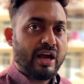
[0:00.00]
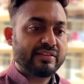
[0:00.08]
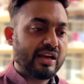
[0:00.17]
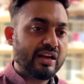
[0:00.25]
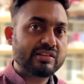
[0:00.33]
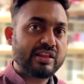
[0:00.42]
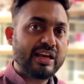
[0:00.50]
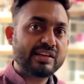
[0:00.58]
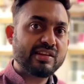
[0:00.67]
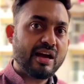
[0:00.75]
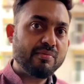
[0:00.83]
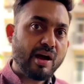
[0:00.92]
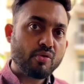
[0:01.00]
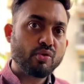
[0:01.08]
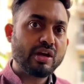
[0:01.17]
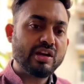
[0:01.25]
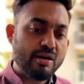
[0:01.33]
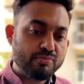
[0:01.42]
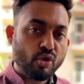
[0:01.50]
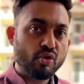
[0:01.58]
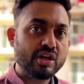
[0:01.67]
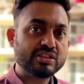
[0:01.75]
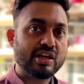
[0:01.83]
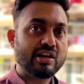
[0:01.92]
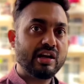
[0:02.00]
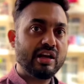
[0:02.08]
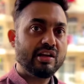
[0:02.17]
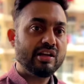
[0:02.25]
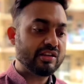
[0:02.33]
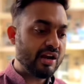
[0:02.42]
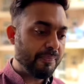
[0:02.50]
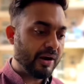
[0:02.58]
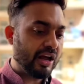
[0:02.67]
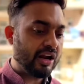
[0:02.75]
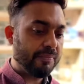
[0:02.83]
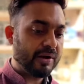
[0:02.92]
ऐसा लगता है एग्जाम आरू के नहीं हम दोनों के चल रहे हैं इतना पढ़ाना